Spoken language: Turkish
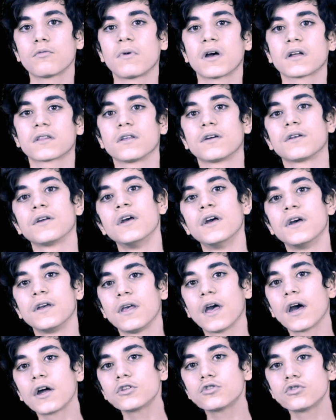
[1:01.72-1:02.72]
olmaktır.
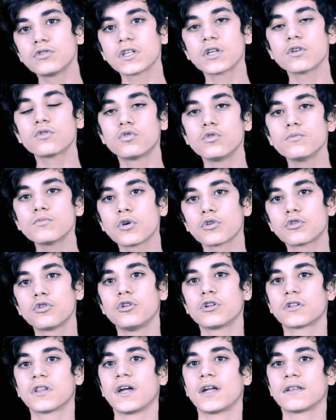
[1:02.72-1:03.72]
Yeryüzündeki tüm
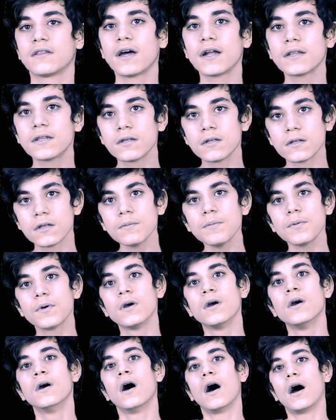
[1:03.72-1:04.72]
kötülükler dert
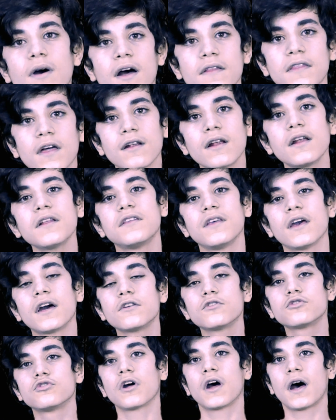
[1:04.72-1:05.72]
edinip adalet
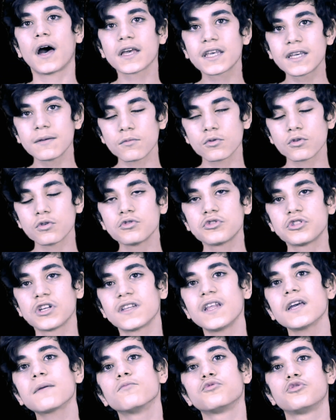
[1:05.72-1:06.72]
yeryüzüne hakim
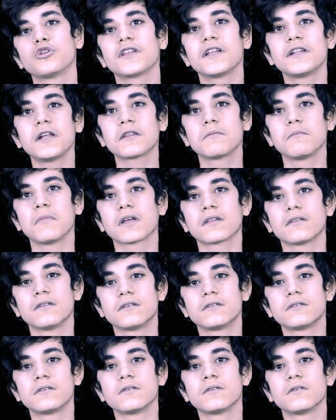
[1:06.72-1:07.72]
oluncaya dek mücadele
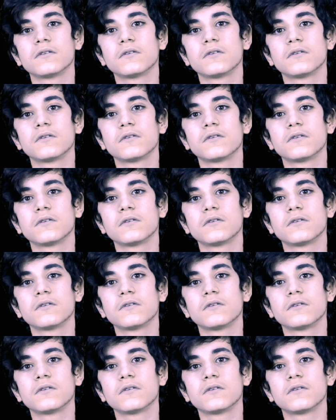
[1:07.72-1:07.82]
etmektir.